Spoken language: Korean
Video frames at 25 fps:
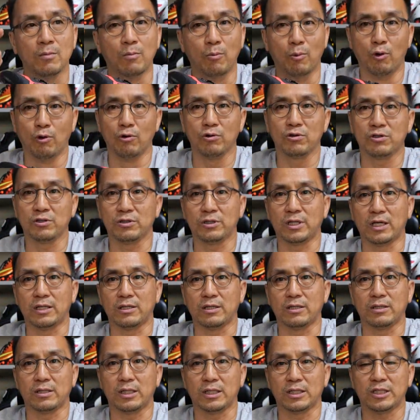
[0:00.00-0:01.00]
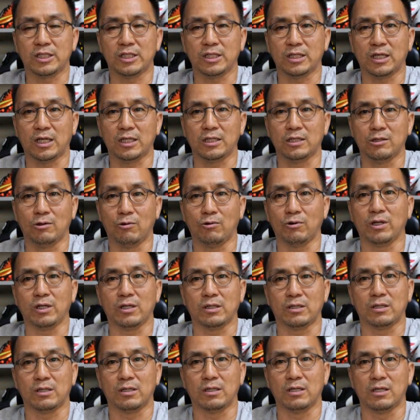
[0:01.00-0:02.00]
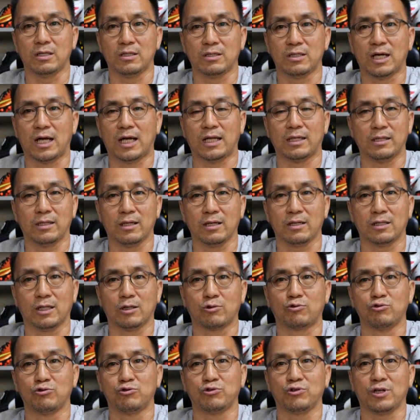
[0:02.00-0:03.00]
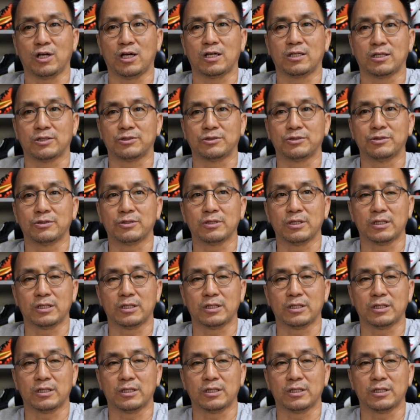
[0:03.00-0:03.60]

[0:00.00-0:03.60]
몰드 되는데 시간이 오래 걸리거나 안 되거나 둘 중에 하나죠.